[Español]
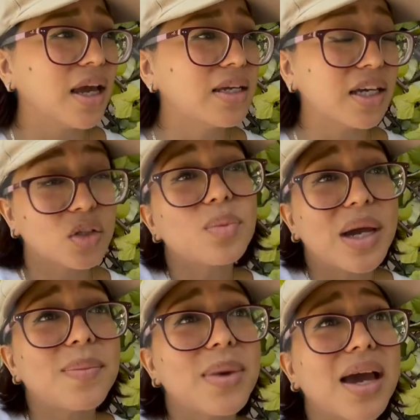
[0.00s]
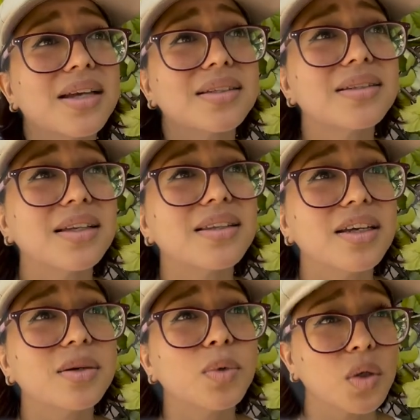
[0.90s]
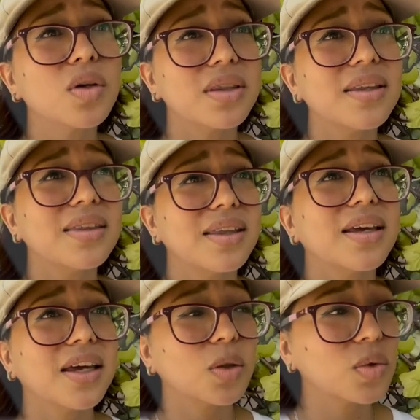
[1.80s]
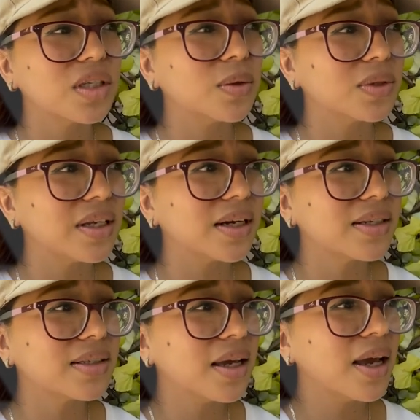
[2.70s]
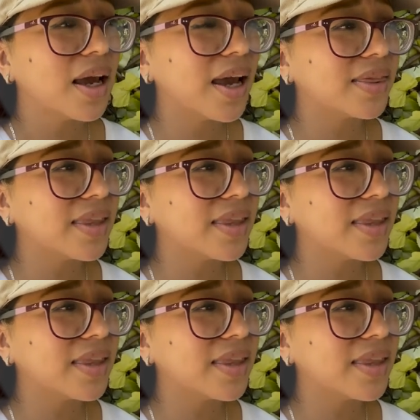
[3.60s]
y eso me, me hace sentir muy contenta de que Tuxtla Gutiérrez eh,